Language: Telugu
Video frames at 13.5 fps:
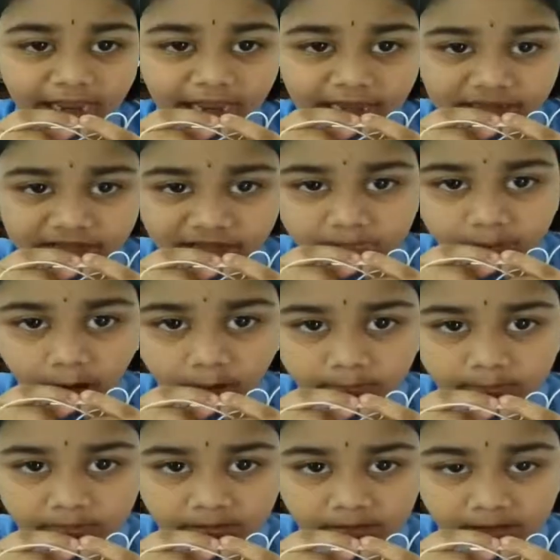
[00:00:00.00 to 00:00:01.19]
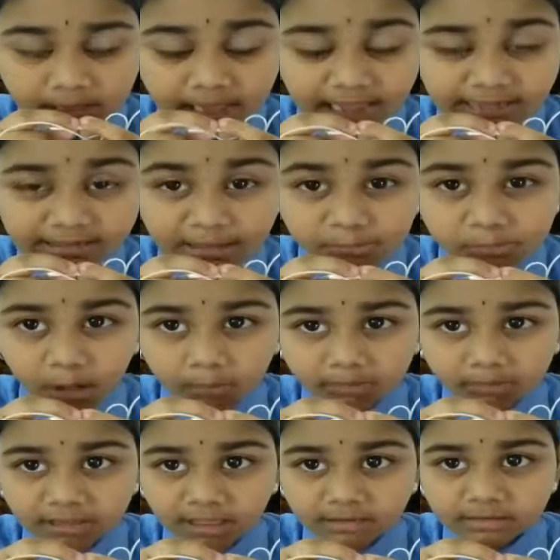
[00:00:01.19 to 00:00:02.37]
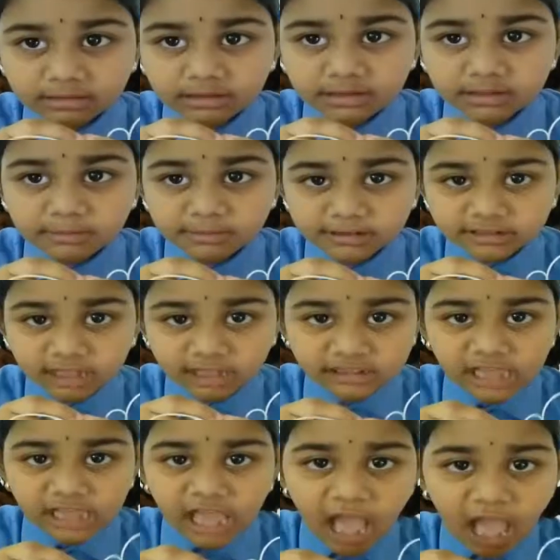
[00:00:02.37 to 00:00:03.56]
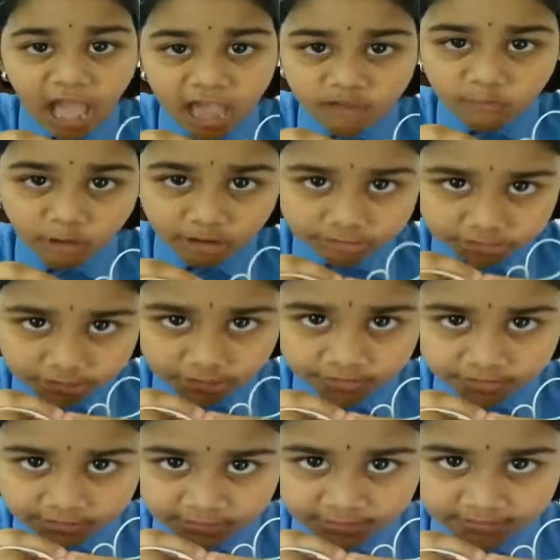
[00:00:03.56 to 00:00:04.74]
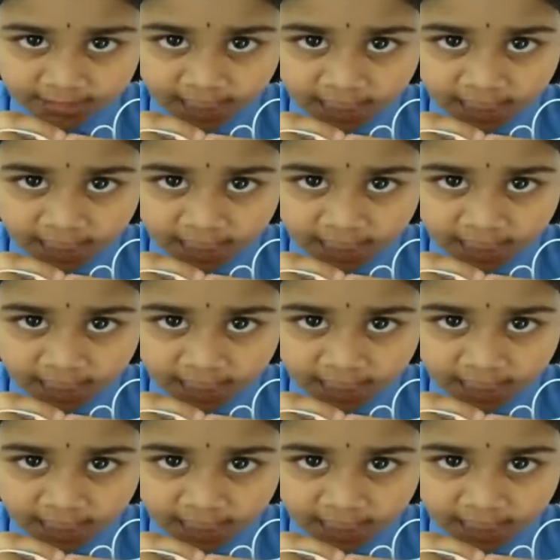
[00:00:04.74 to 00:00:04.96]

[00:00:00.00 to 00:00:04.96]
ఎయిటీన్ ప్రామిస్ ఎయిటీన్ ప్రామిసెస్ నిలబెట్టాలి ఐ వాంట్ జస్టిస్ ఐ